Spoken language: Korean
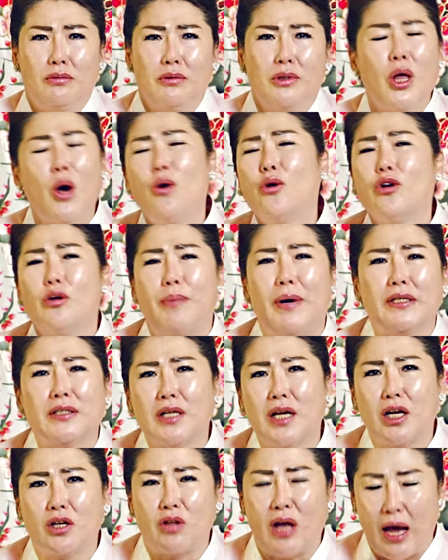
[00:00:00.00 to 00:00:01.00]
대원을
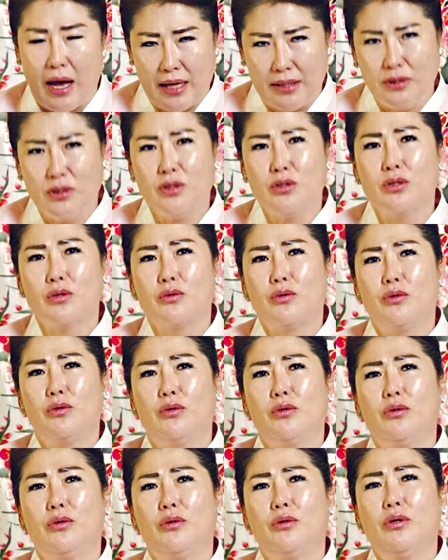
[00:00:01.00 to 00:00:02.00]
받으라게도 안
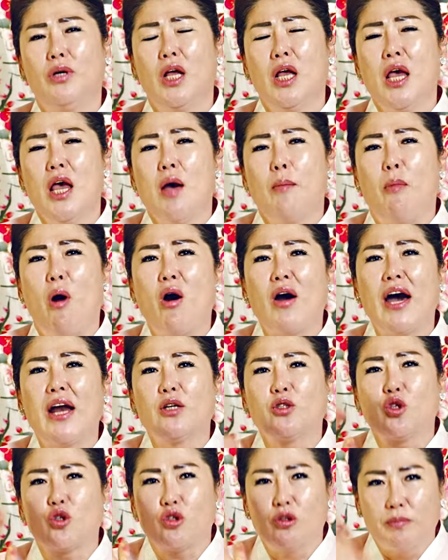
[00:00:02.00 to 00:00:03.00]
듣고
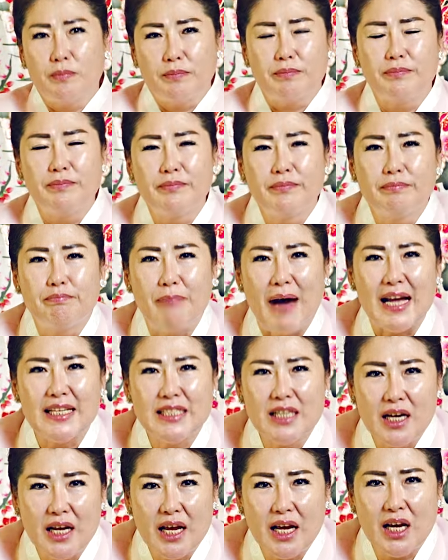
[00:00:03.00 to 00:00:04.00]
뭔가를 조금
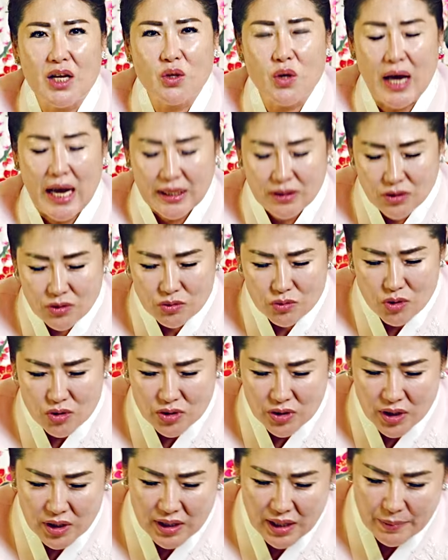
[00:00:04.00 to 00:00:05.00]
맞이하라게도 안 듣고
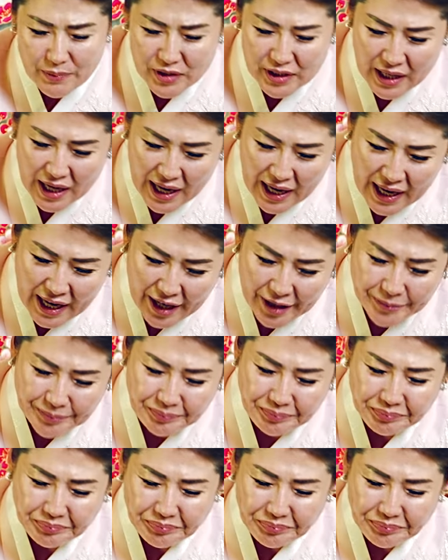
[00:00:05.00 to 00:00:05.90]
그렇답니다.